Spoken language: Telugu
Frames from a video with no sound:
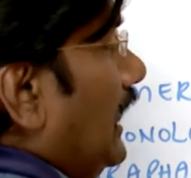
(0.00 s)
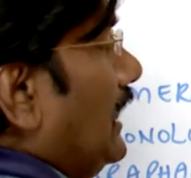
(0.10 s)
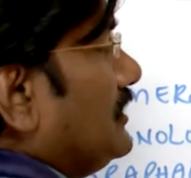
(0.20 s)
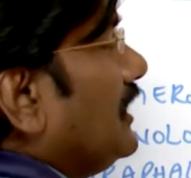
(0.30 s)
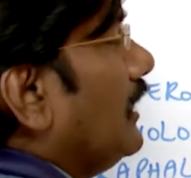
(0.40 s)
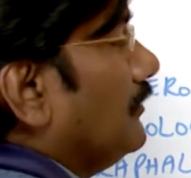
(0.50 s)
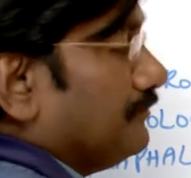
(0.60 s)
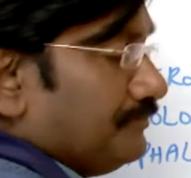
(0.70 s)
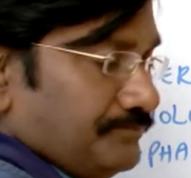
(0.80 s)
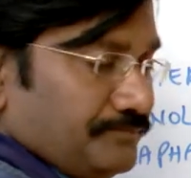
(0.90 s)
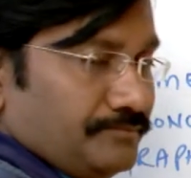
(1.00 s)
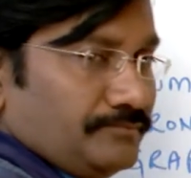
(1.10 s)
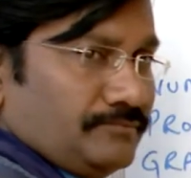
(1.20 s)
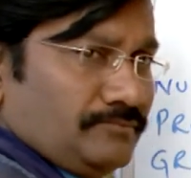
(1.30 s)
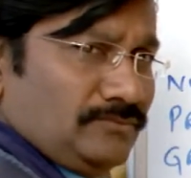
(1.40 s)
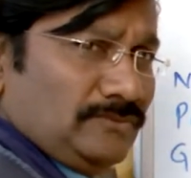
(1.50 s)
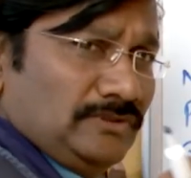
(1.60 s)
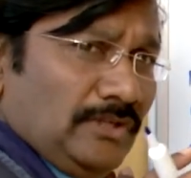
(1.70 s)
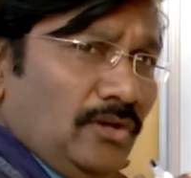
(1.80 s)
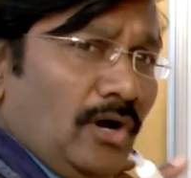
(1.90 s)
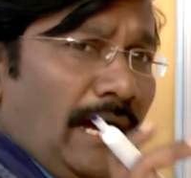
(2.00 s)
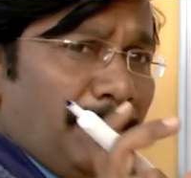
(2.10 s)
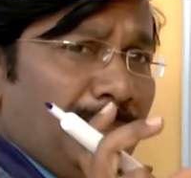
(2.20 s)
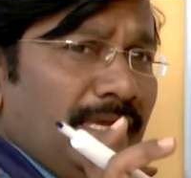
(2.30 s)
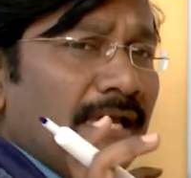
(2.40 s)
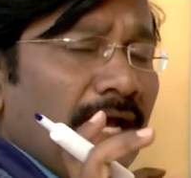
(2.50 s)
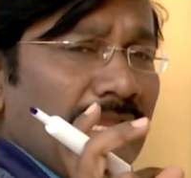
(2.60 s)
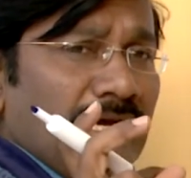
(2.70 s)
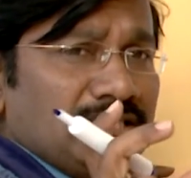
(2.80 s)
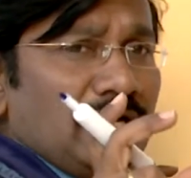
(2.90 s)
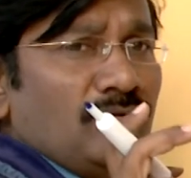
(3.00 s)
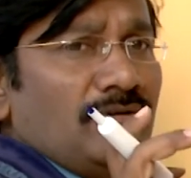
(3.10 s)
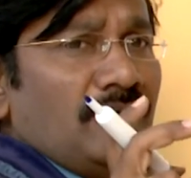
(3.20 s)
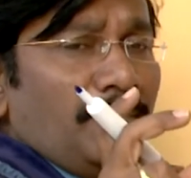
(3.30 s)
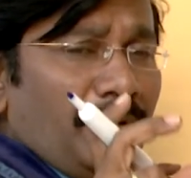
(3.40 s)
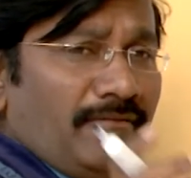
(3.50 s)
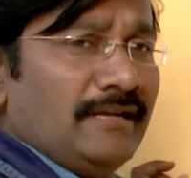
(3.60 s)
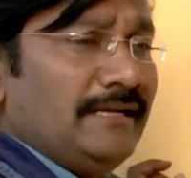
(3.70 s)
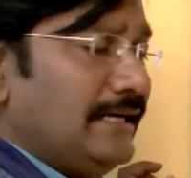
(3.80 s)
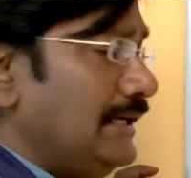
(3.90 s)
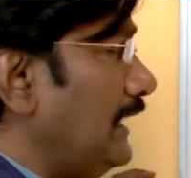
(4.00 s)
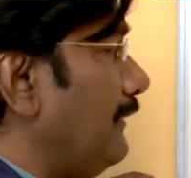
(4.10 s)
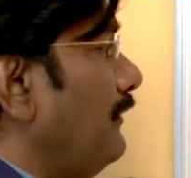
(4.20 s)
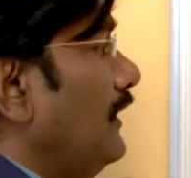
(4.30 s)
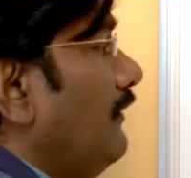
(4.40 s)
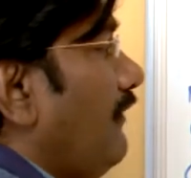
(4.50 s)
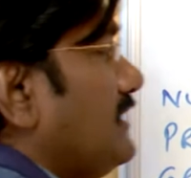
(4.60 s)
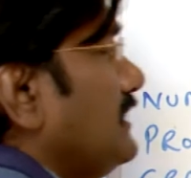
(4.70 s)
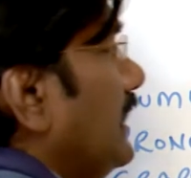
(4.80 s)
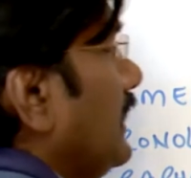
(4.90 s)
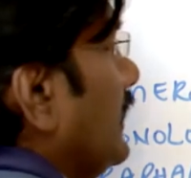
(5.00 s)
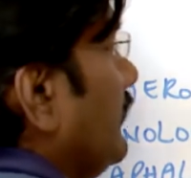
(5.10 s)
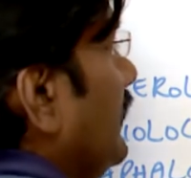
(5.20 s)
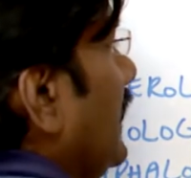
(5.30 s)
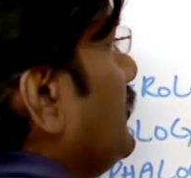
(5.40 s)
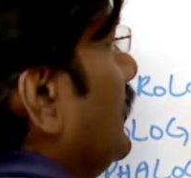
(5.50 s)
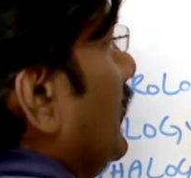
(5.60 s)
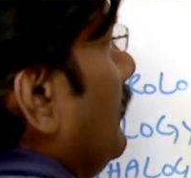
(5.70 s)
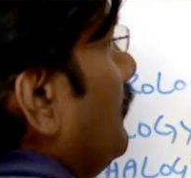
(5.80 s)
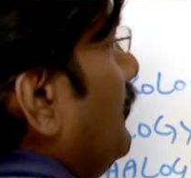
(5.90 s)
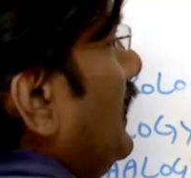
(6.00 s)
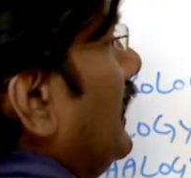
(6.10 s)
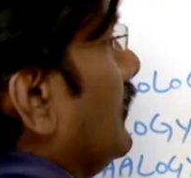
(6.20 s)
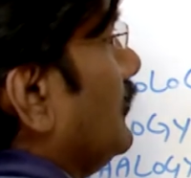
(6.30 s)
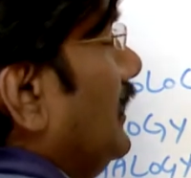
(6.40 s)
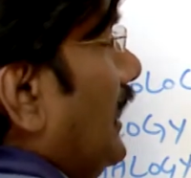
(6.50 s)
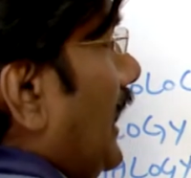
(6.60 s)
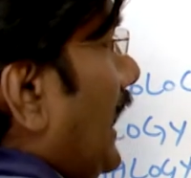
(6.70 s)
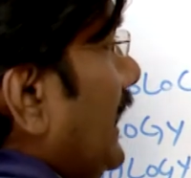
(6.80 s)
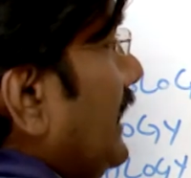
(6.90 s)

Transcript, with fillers: అక్షరాలు లో ఆ బి అనే అక్షరానికి ఉన్నటువంటి పవర్ ఏంటంటే ఫస్ట్ లెటర్ అంటుంది యాక్చువల్గా బి లెటర్ కానీ